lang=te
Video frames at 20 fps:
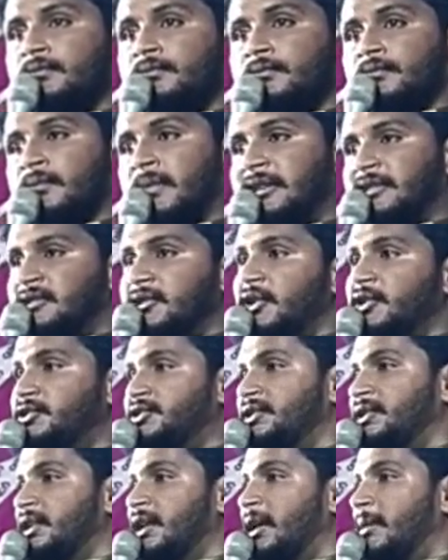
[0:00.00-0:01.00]
మధ్యలో
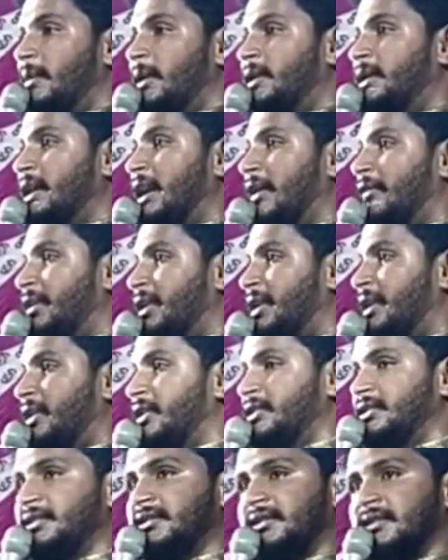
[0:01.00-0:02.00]
వచ్చింది కాబట్టి ఆవిడ రెండు
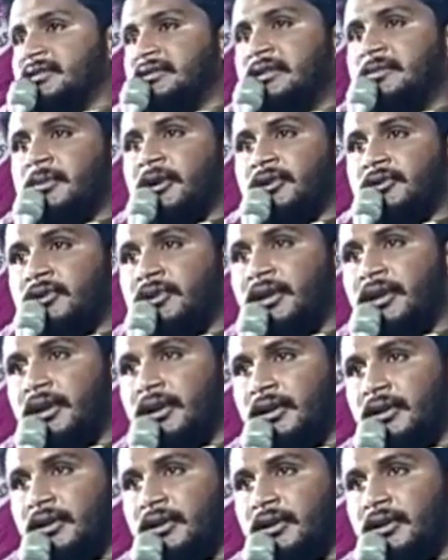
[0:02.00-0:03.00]
తీసేస్తే భక్తుడి
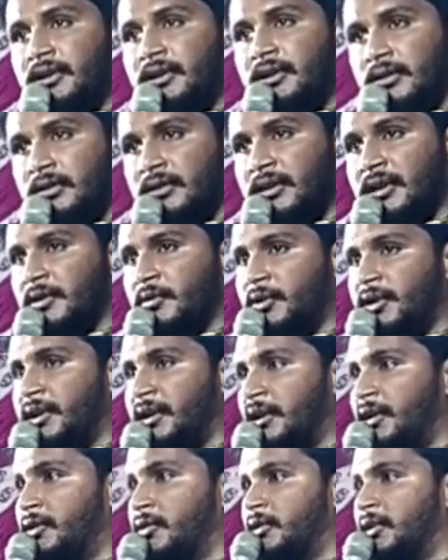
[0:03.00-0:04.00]
రెండు దేవుడి
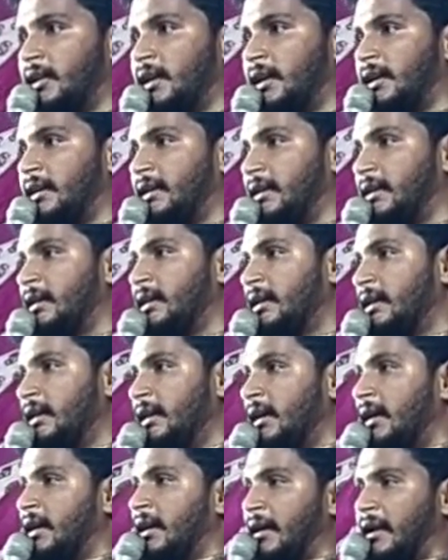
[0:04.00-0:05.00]
రెండు ఉండాలి
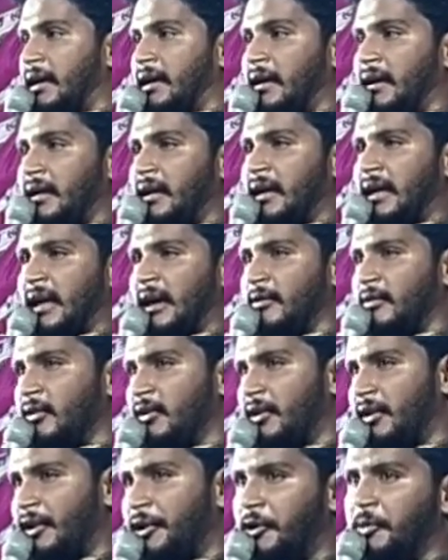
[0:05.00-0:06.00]
కానీ అక్కడ కేవలం
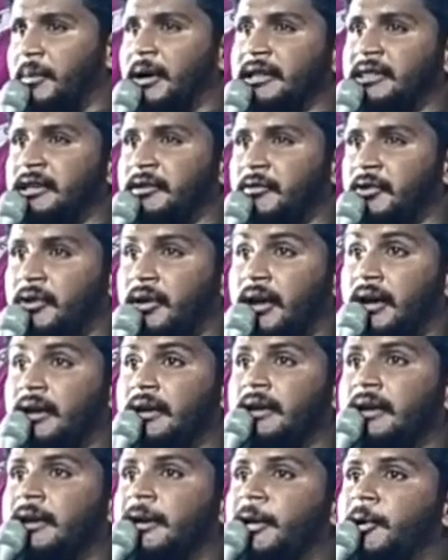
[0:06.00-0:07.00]
రెండు మాత్రమే ఉన్నాయి
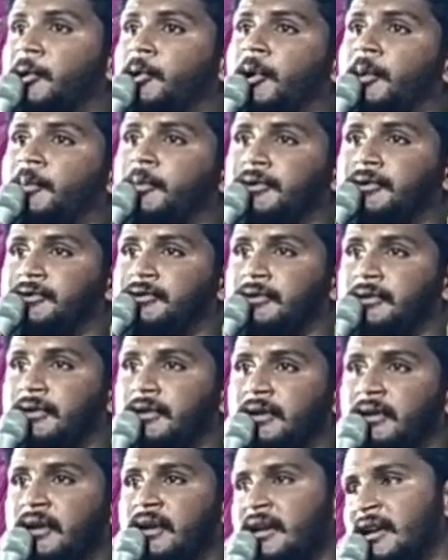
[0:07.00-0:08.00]
ఇది కోపం వచ్చింది
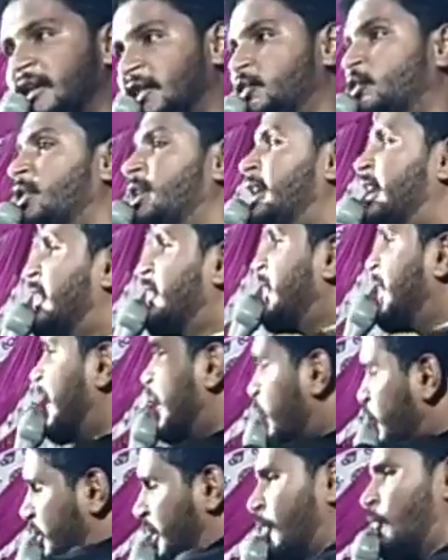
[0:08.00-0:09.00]
ఇదిగో నేను అందుకే
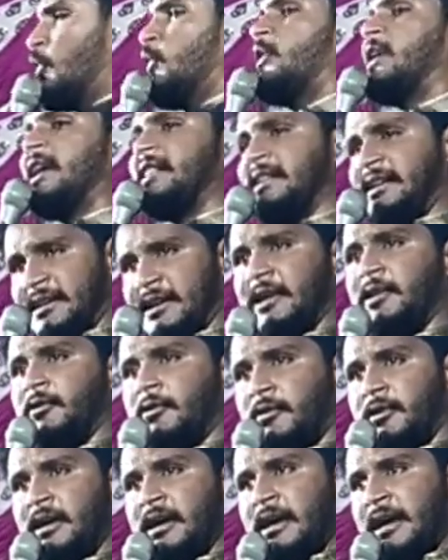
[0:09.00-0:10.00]
నువ్వు దేవుడు కాదన్నాను
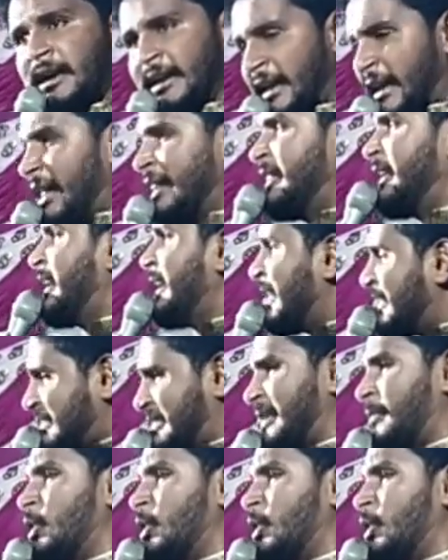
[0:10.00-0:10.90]
నేను అందుకే నా శ్రమలో